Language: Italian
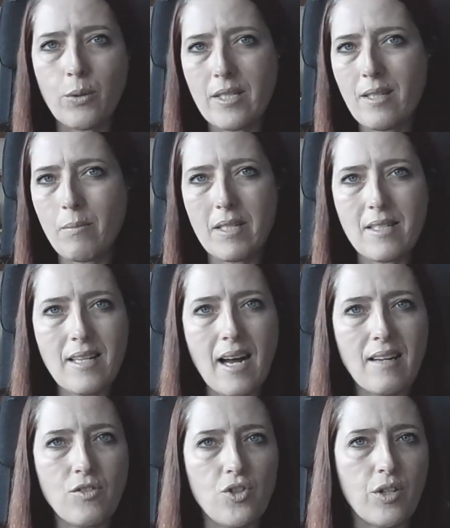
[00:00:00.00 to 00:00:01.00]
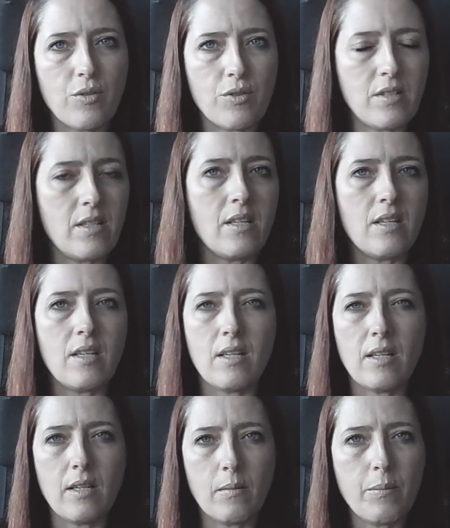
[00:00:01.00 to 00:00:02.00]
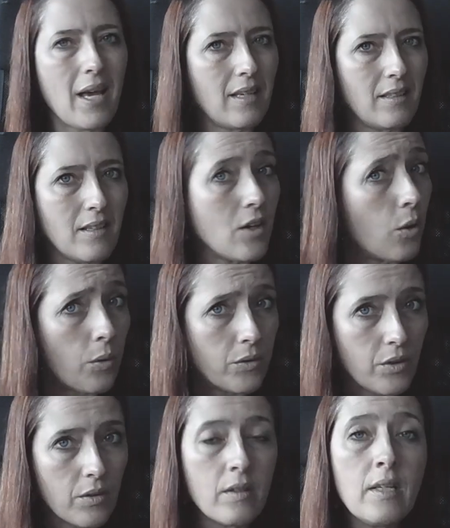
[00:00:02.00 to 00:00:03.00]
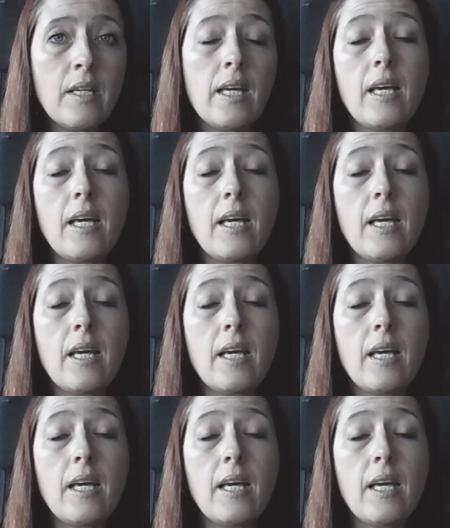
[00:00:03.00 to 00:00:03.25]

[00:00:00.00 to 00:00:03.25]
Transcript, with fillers: questi messaggi così pieni di odio